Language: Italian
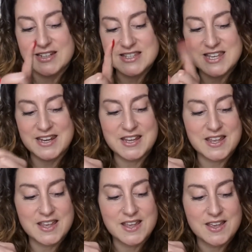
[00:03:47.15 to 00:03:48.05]

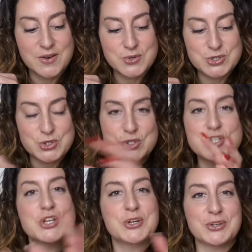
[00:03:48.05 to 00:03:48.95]
iniziare questo
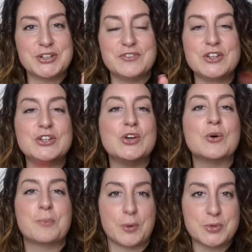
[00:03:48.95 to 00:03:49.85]
ciclo di
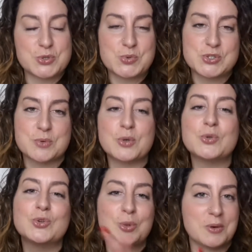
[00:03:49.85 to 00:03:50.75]
video proprio su questo
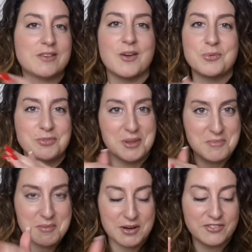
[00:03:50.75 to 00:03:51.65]
prodotto perché è uno dei
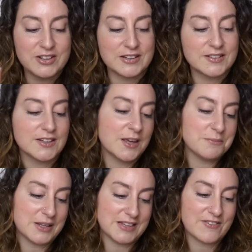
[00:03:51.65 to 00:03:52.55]
miei preferiti e
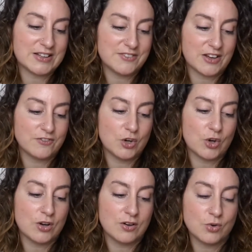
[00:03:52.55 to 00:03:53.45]
mi andava di
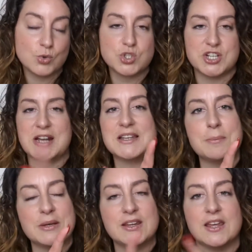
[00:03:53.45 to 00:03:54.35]
farvelo eh, conoscere anche
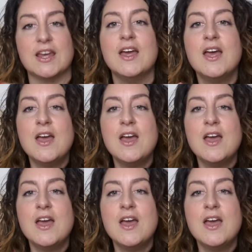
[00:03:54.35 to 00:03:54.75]
perché